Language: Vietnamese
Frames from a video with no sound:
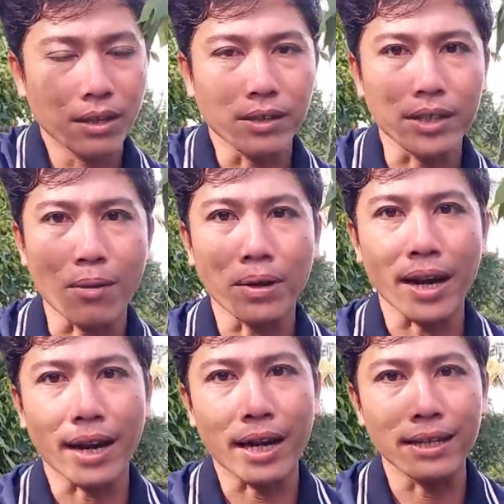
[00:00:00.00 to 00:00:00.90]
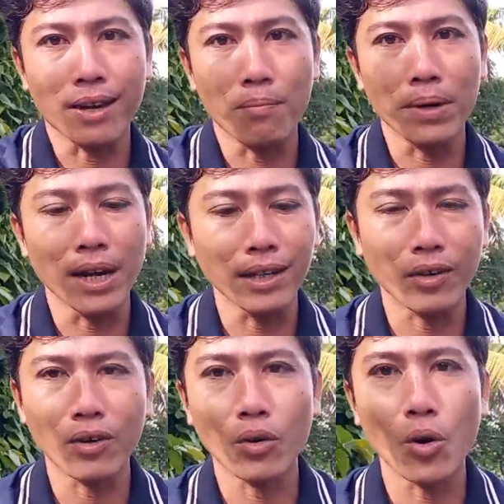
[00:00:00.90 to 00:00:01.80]
rồi xong cây này xong mình để
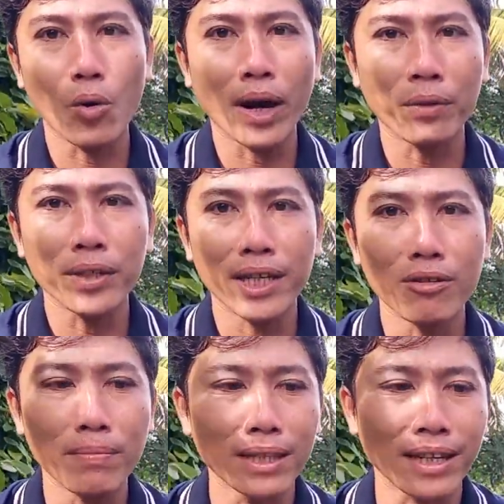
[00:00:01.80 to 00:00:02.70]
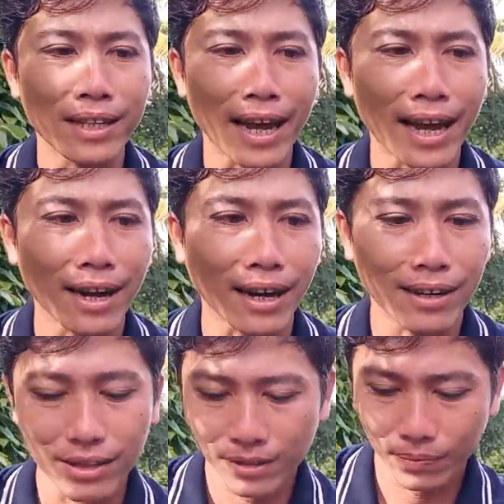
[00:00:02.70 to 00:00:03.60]
cho nó khô ráo tí xíu mình sẽ tha lần
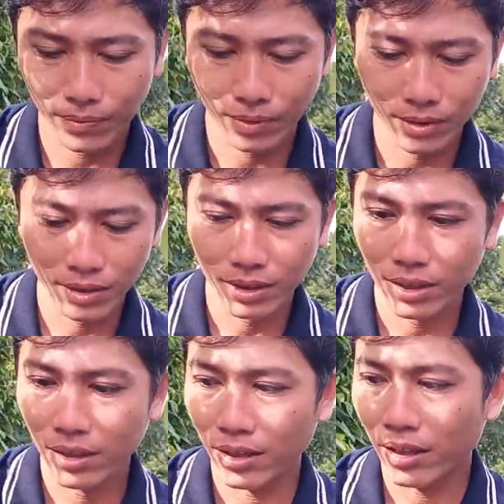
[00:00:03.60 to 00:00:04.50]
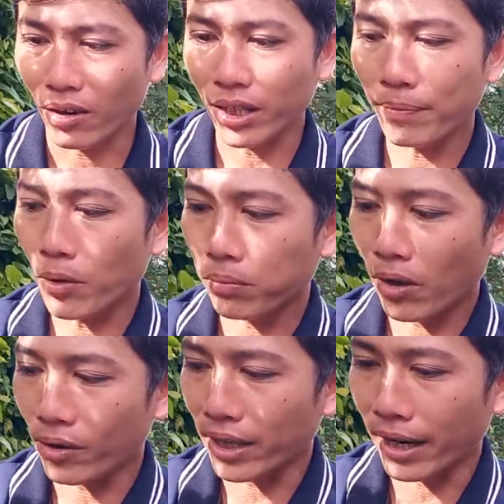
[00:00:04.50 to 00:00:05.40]
nữa còn tiếp tục
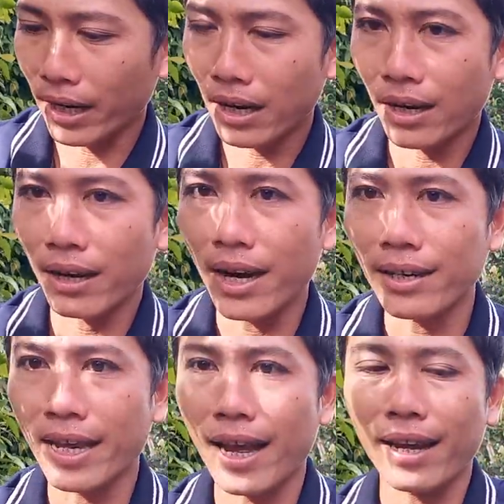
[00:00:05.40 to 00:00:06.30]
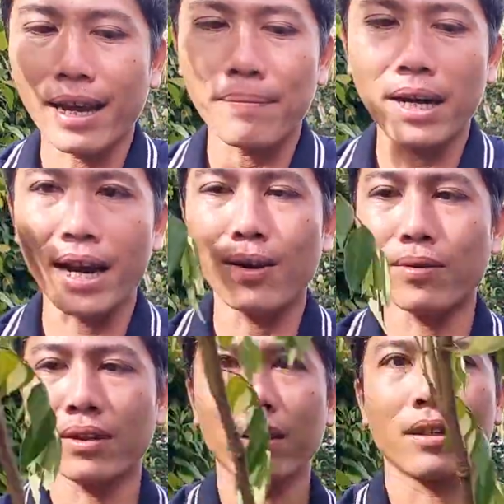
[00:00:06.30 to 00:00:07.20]
toàn sẽ à, cắt ra cây bên đây luôn
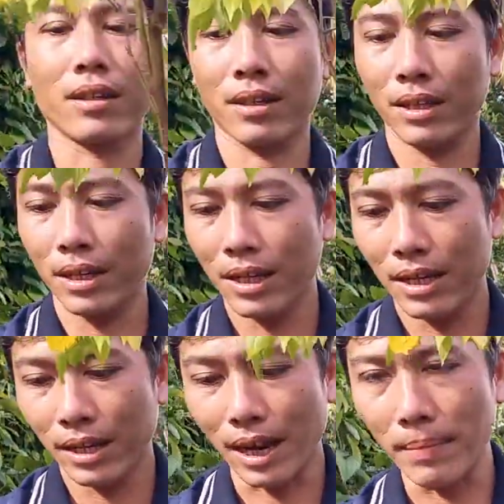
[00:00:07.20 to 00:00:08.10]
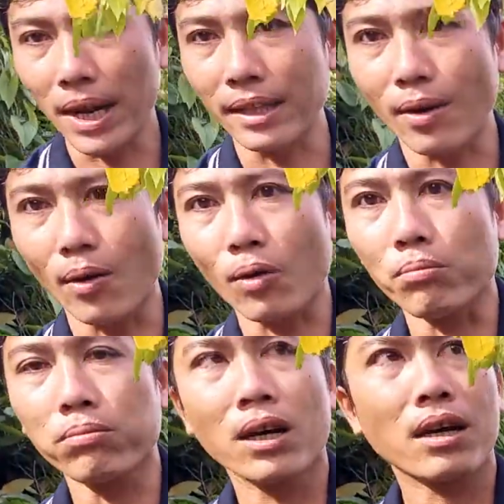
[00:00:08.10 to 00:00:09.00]
cây bên đây toàn
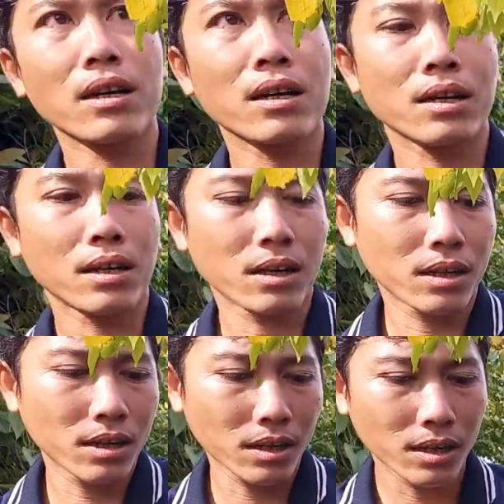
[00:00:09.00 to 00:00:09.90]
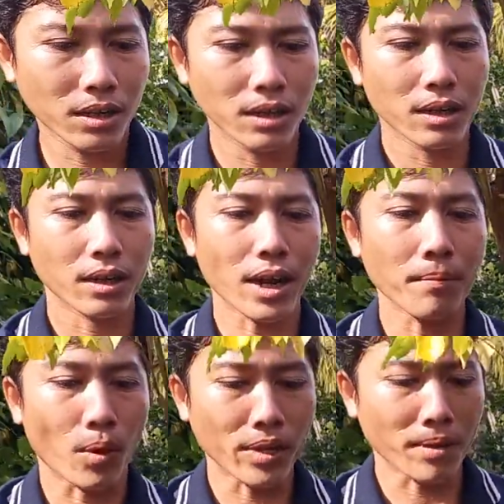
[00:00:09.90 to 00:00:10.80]
cũng à, cắt
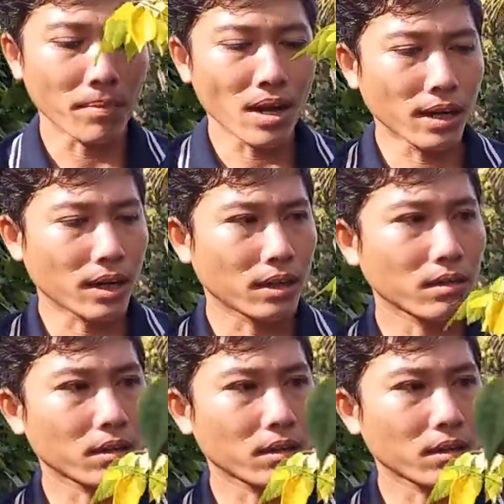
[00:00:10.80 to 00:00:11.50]
bỏ nhánh bớt ha